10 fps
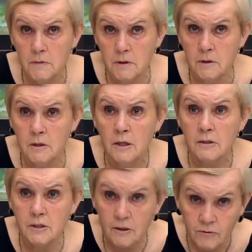И,
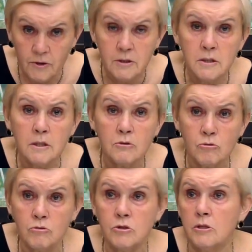соответственно,
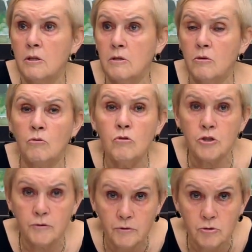то есть это
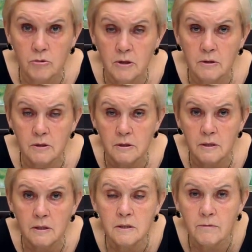очень высокая
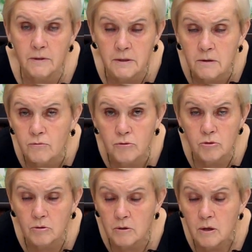концентрация воды в
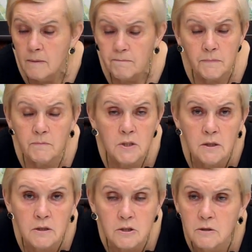воздухе.
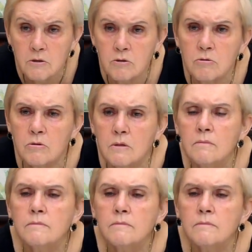Мне кажется, не стоит.